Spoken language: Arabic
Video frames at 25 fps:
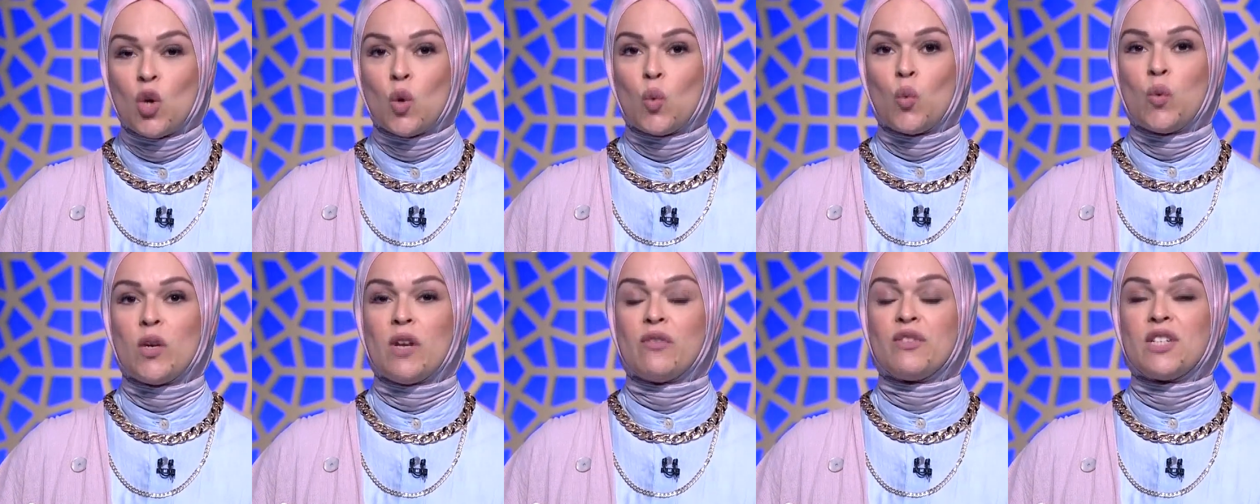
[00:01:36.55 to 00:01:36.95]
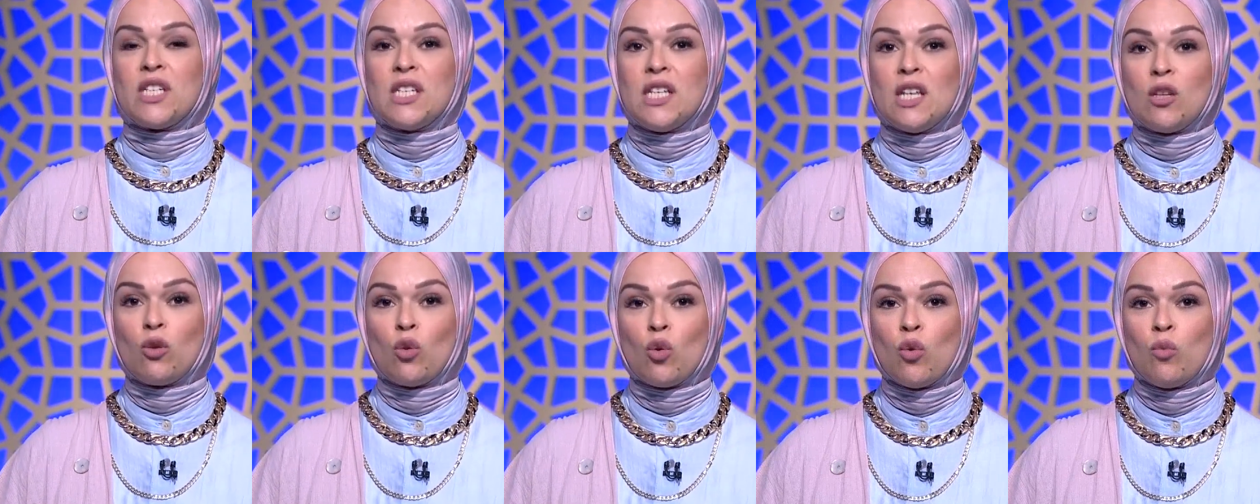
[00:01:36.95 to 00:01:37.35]

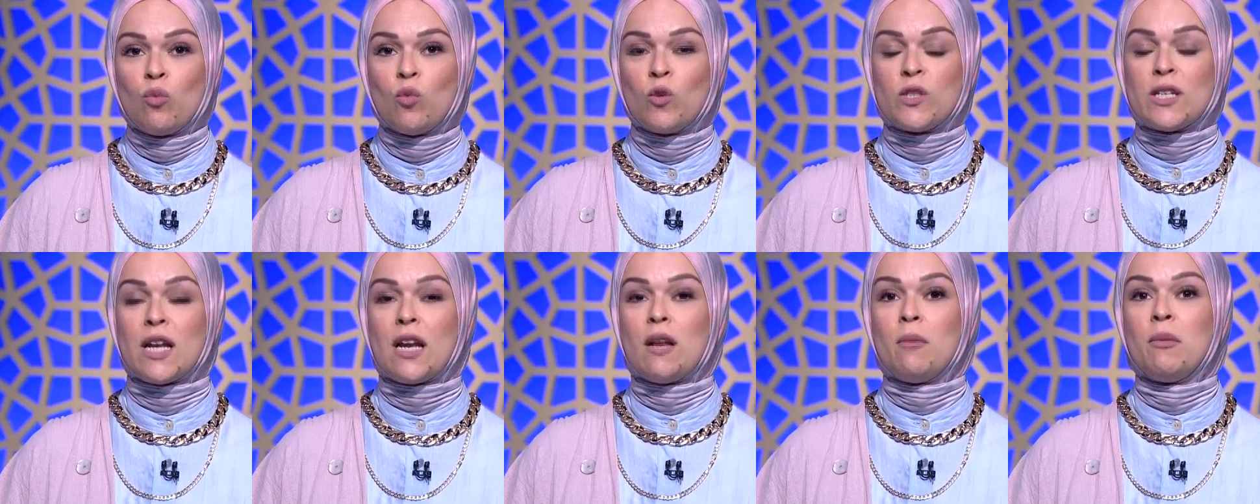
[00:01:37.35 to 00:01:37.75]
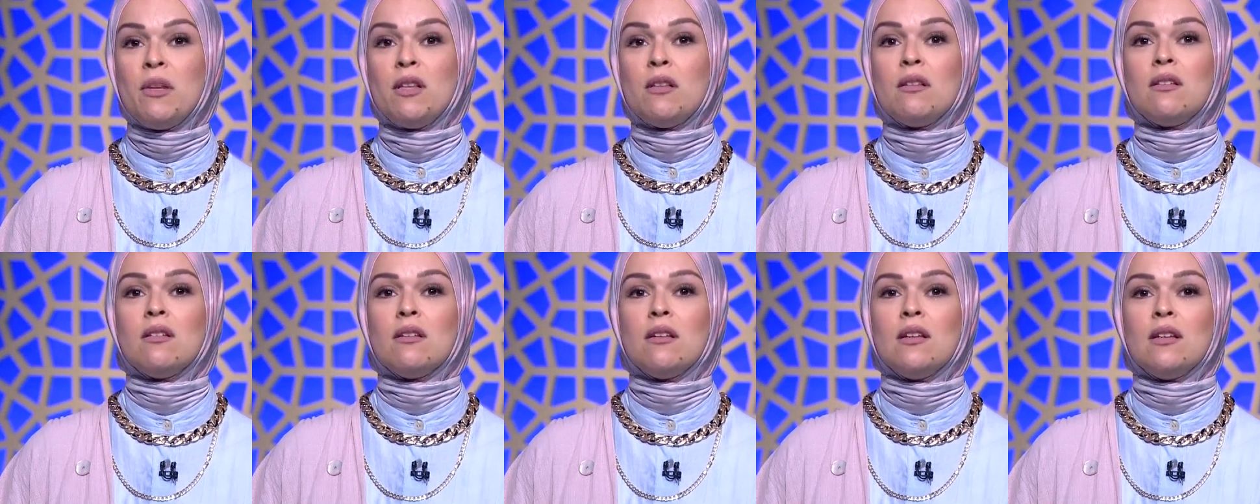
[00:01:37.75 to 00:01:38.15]
ونفسيتهم وسلامه
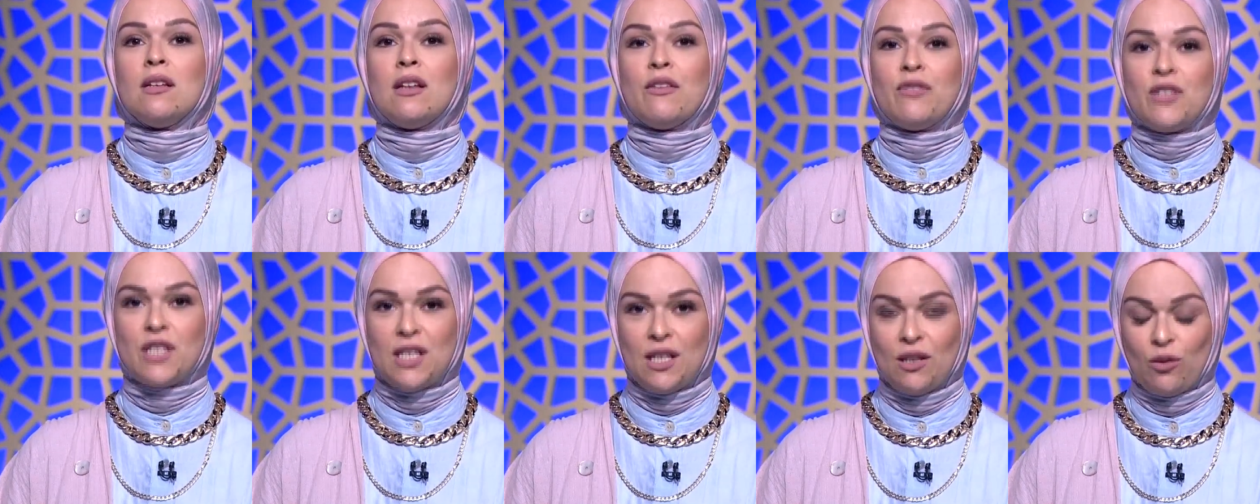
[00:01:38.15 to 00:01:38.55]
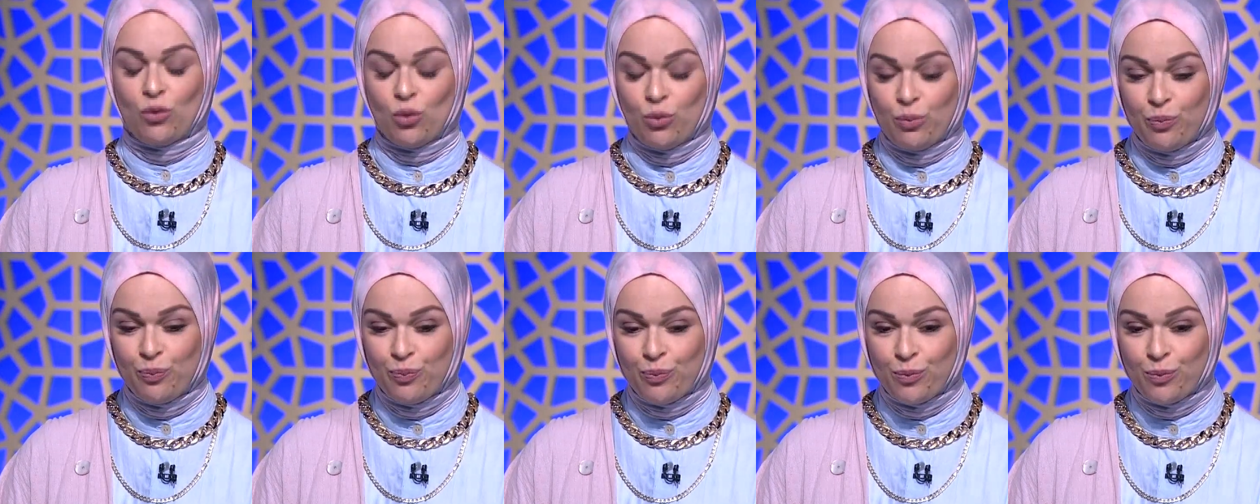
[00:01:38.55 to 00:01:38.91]
نفسيتهم